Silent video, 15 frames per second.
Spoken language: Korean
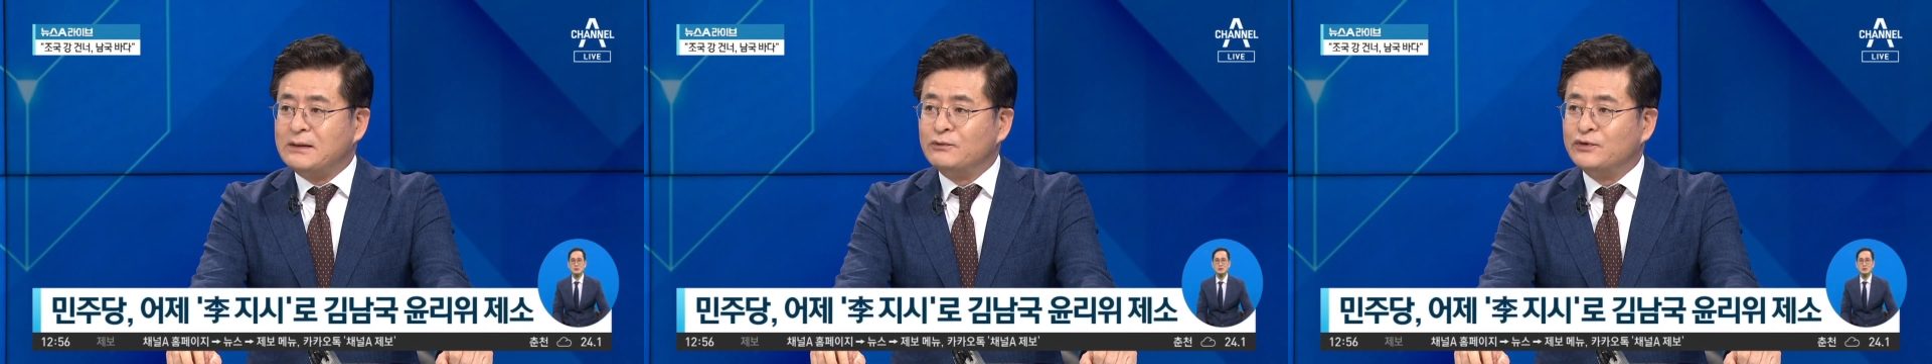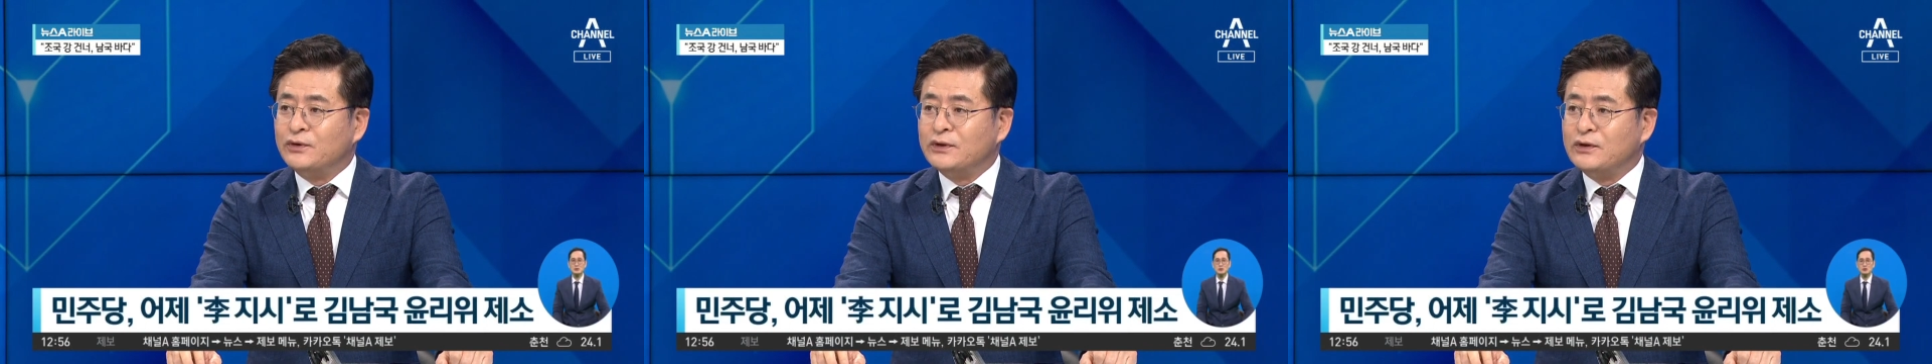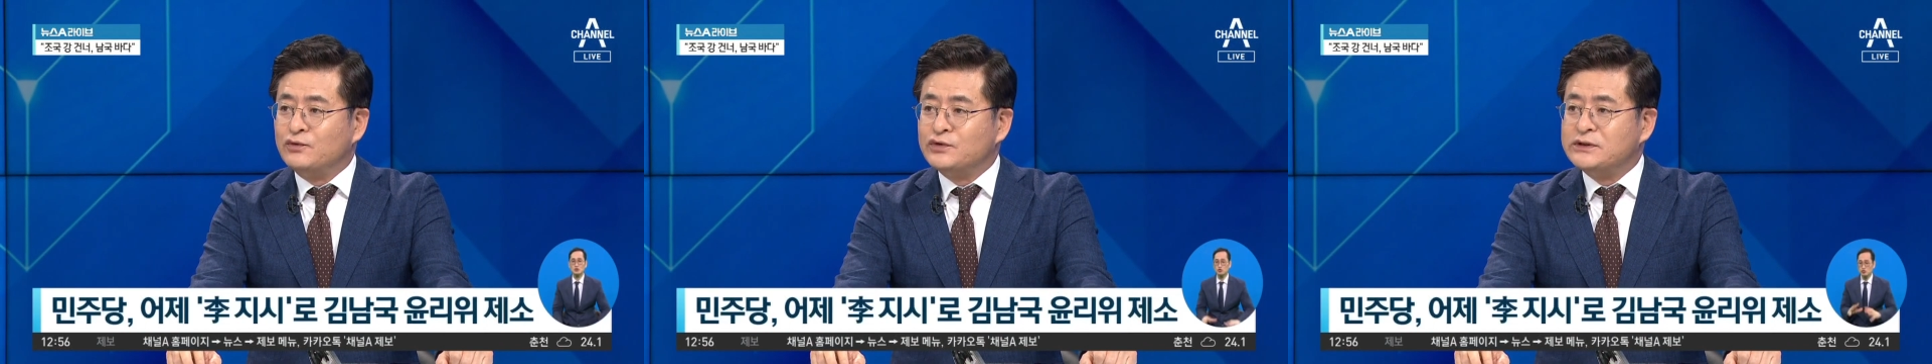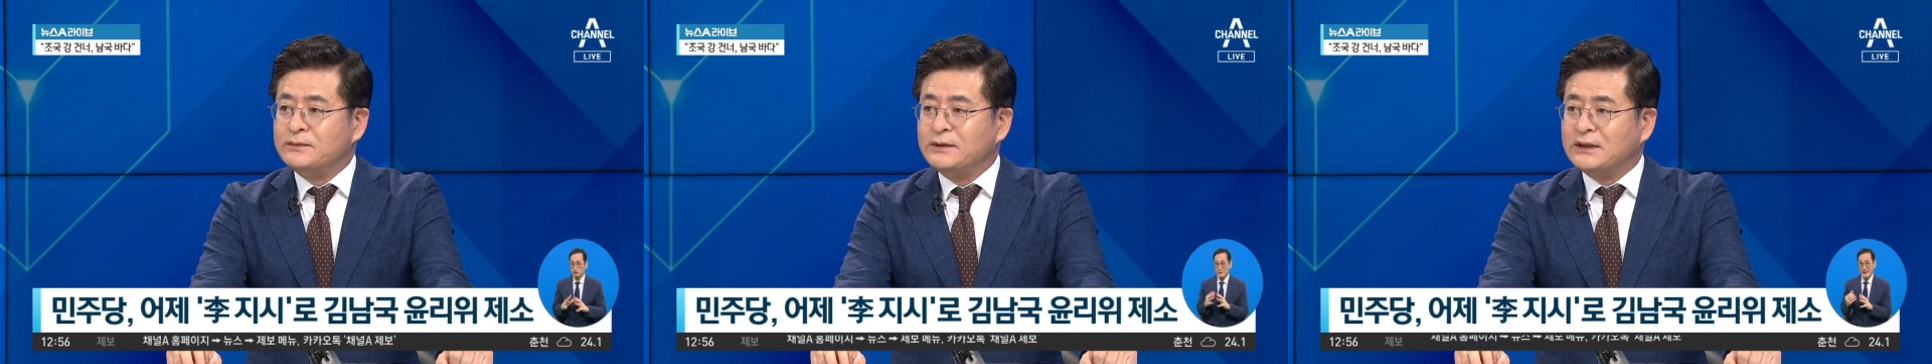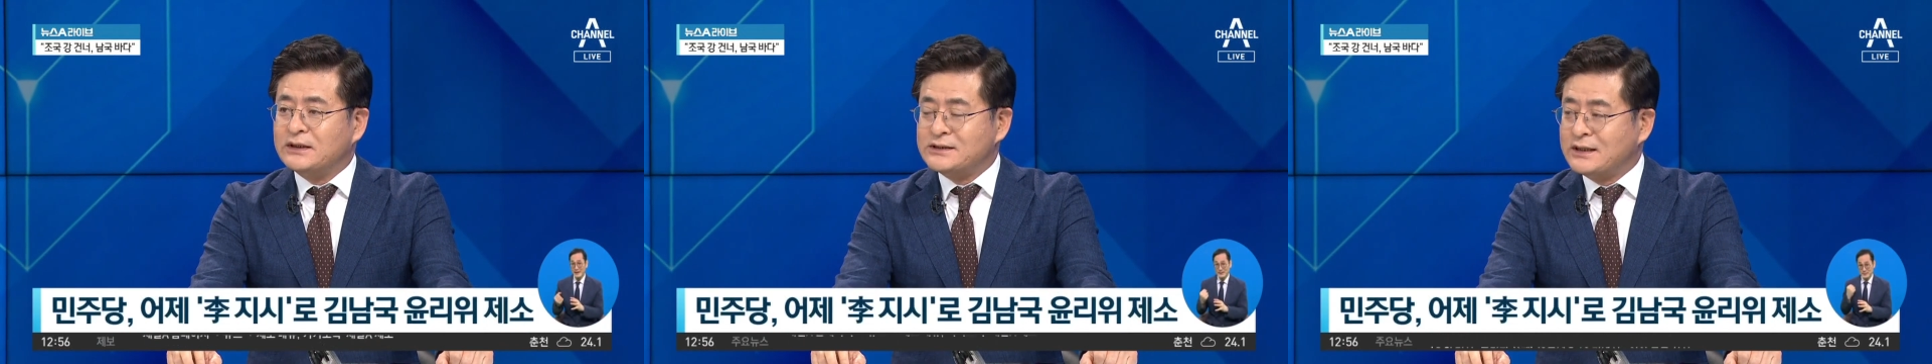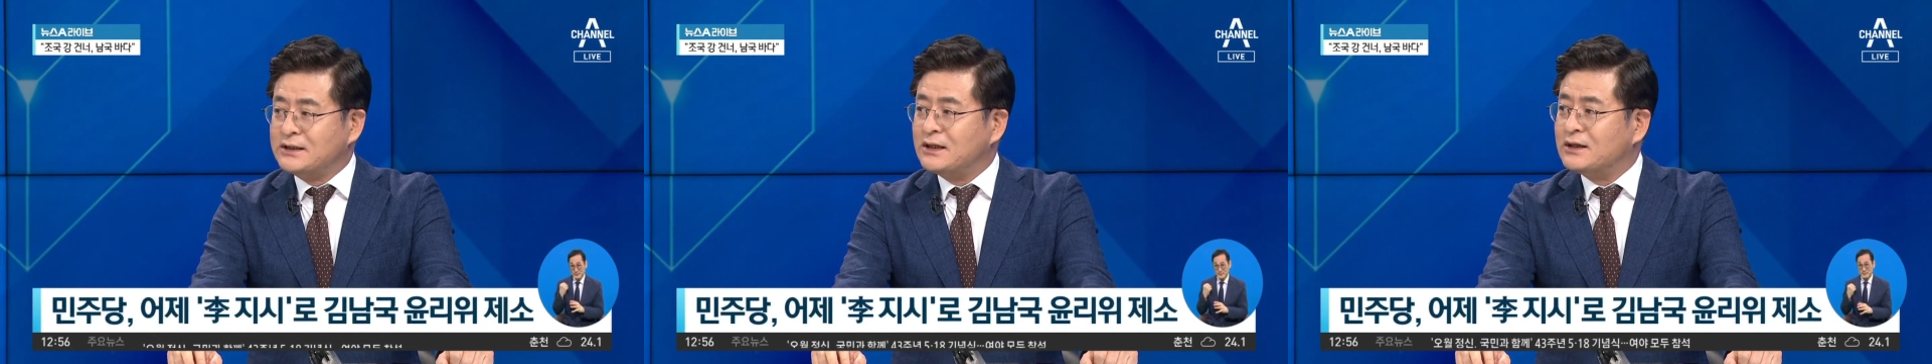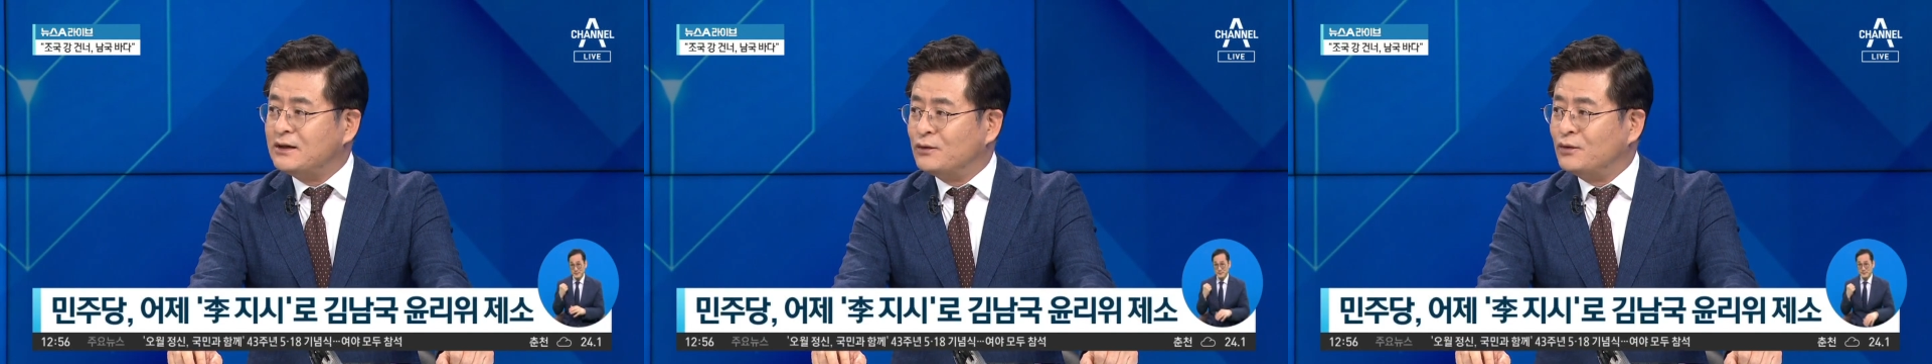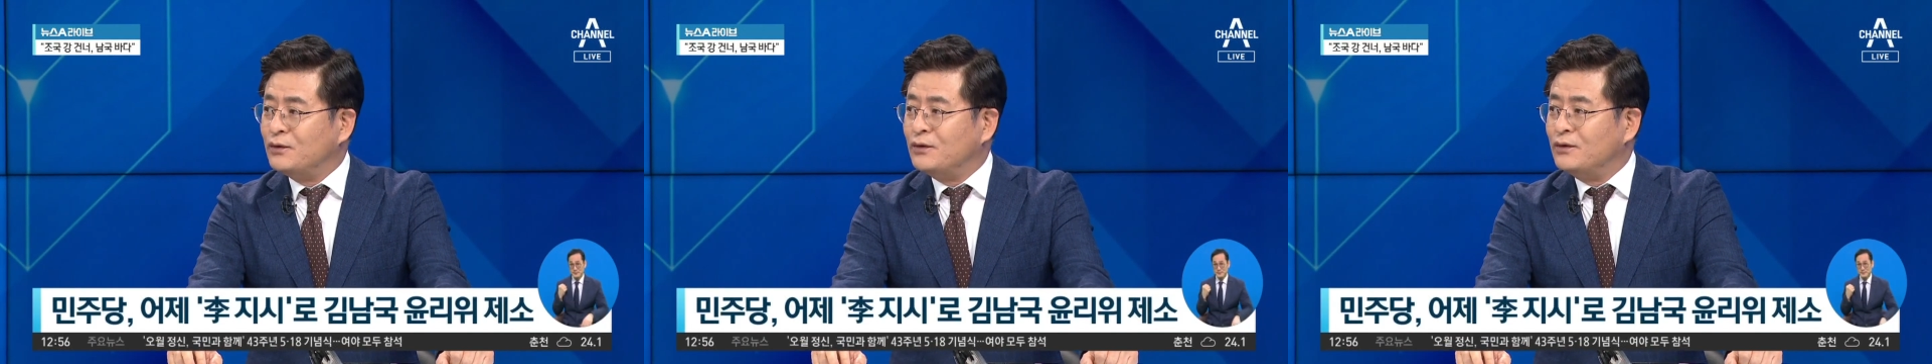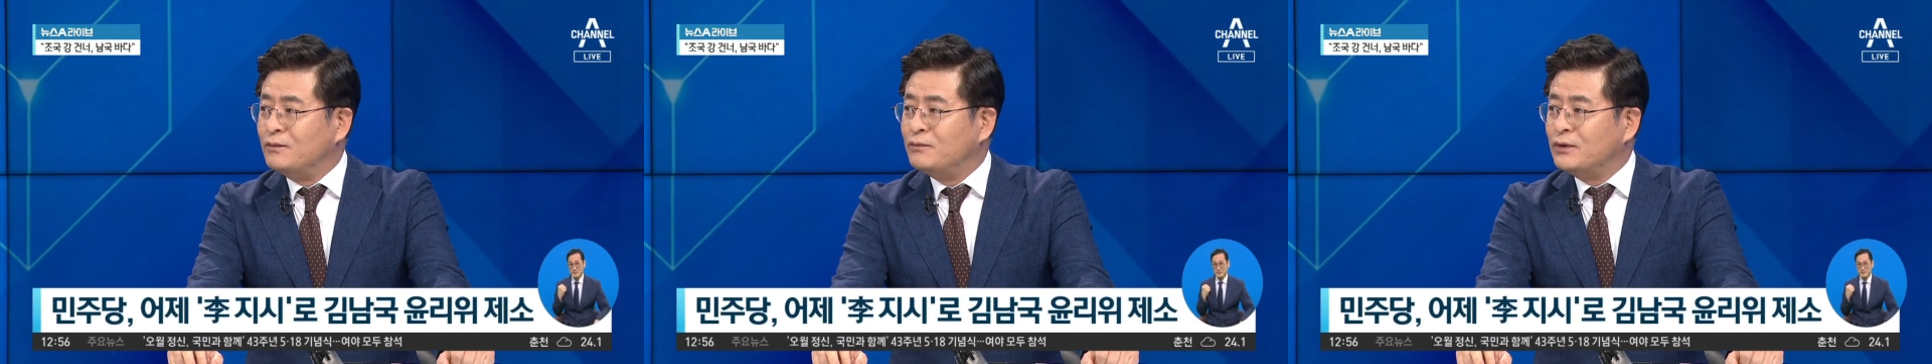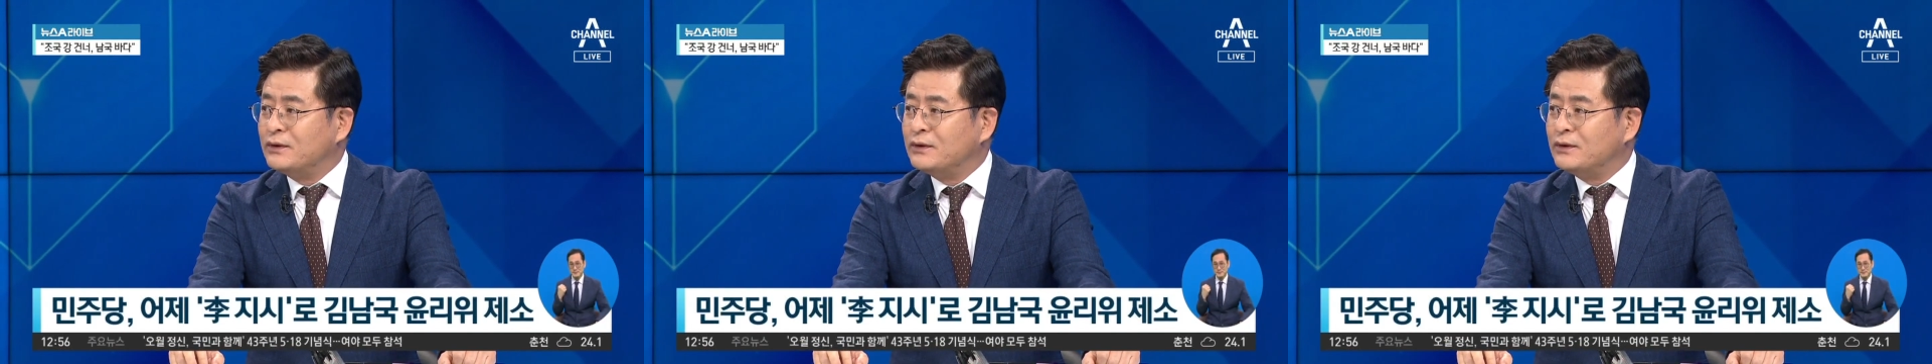자문위원회 60일 다 생략하고 음.